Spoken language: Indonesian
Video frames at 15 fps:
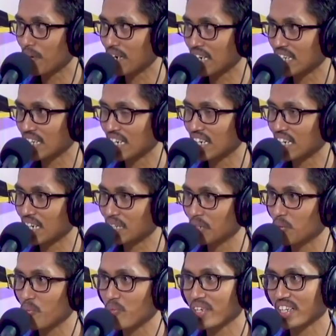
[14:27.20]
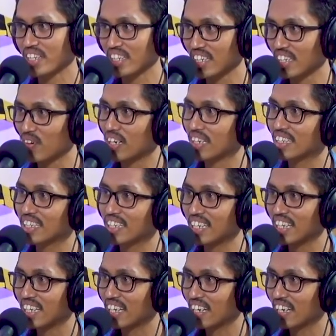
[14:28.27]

pernah kita dengar tapi belum kita tahu artinya